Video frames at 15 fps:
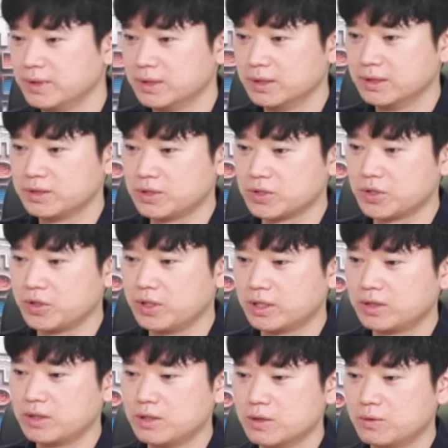그래서 저희
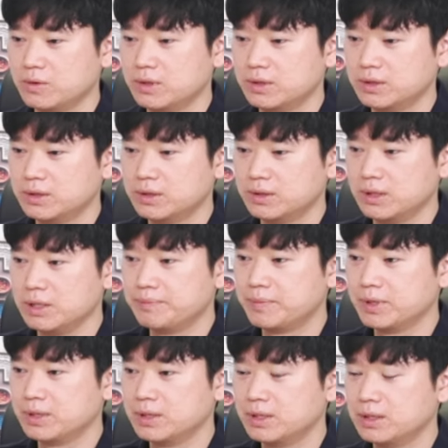같은 경우에는
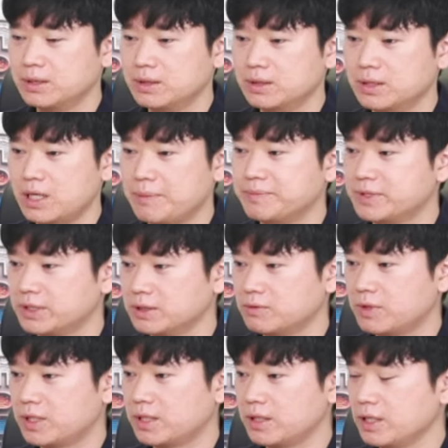리플
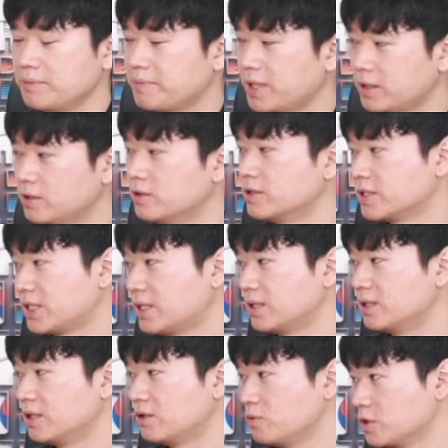랩스와의
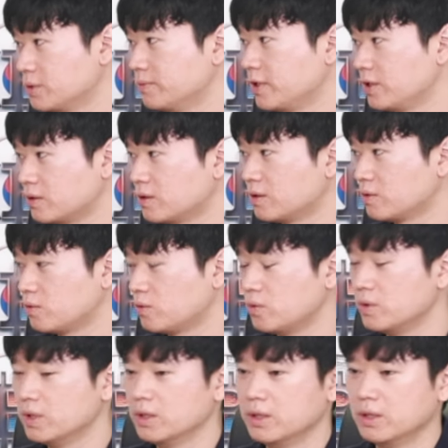파트너사라고 보시면 될 것 같고,
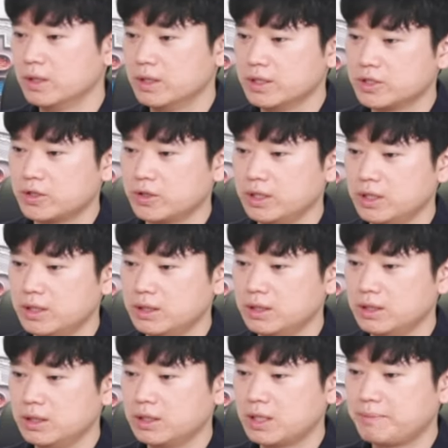
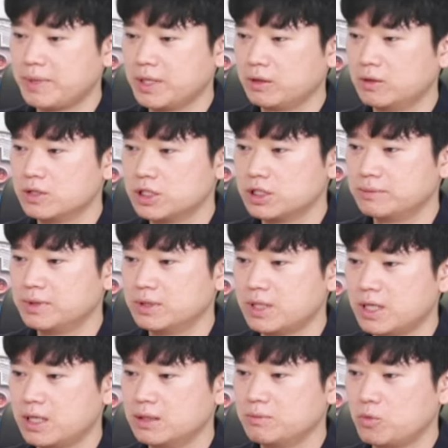저희가 파트너십을
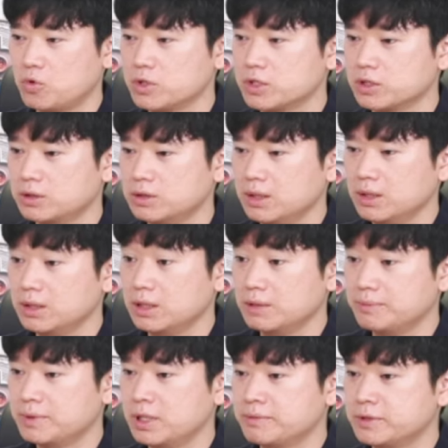한 목적은 이
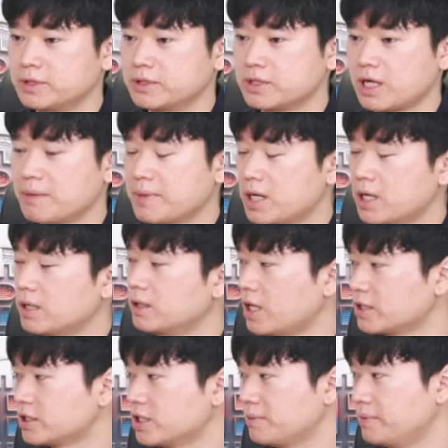리플 랩스에서 개발한
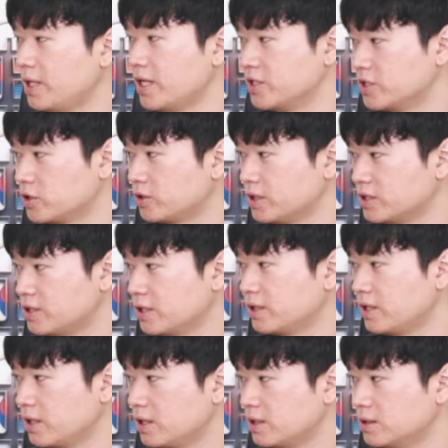XRP 레저의
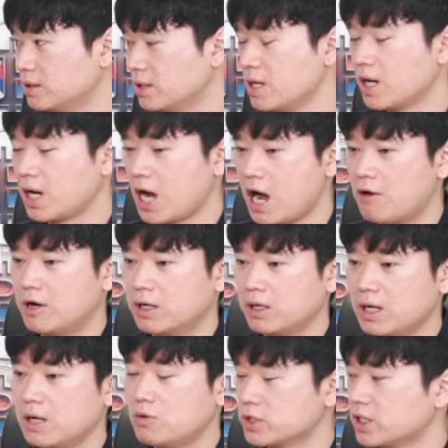생태계를 강화를
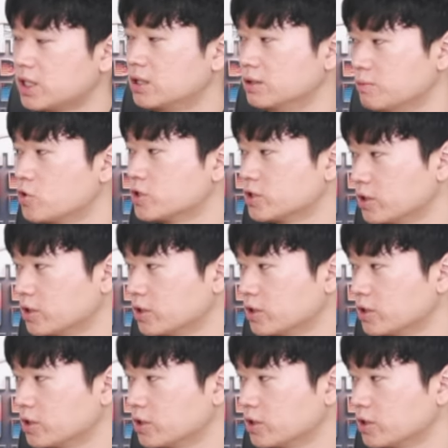하고자 하는 목적이